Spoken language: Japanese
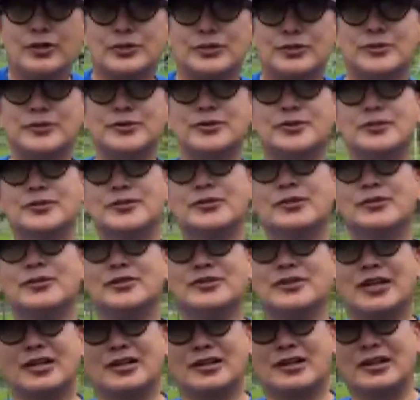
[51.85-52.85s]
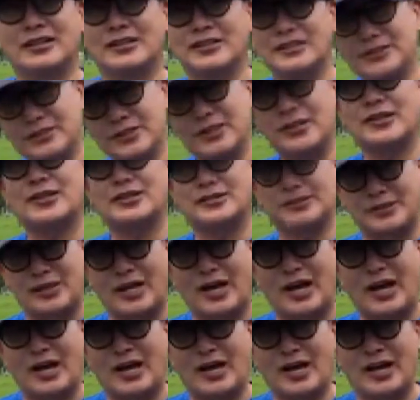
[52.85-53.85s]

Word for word: いうような感じでですね